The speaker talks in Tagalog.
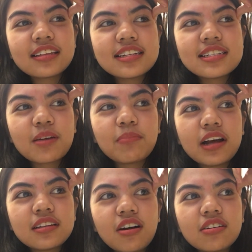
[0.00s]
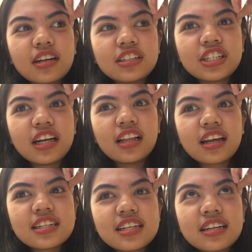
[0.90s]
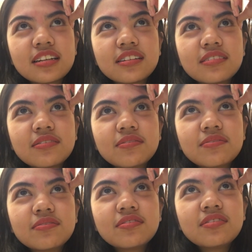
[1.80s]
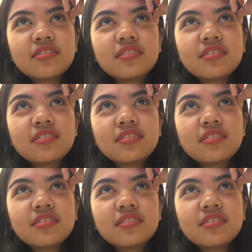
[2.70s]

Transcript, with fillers: Tapos nagpada ako ng jelly. Kasi, ano may jelly? din.